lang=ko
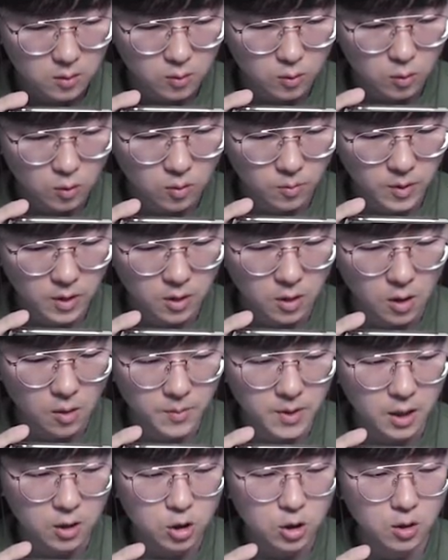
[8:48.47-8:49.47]
놓으면
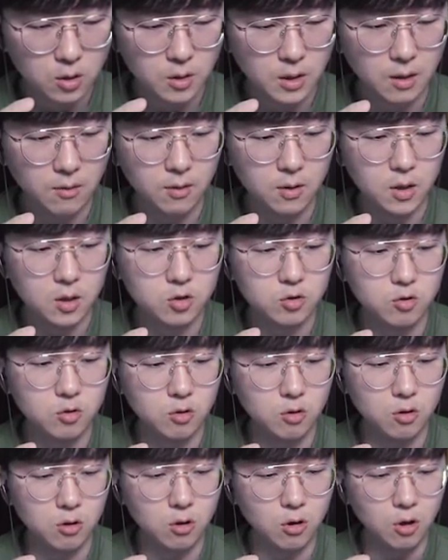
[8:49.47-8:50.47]
거미가
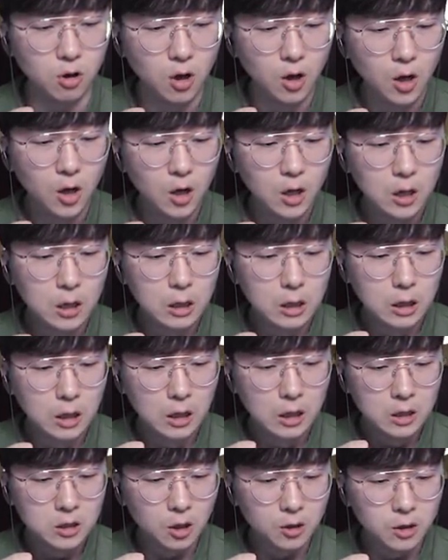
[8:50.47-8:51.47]
튀어나와가지고
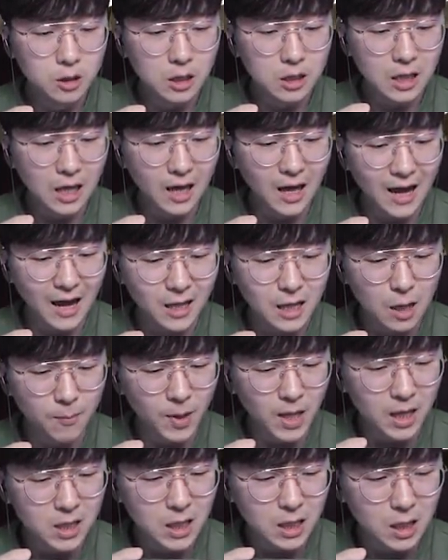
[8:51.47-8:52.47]
저는 이때 아이템
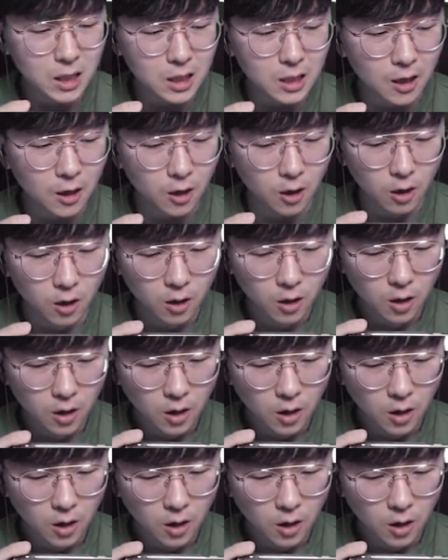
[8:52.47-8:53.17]
하나 챙길게요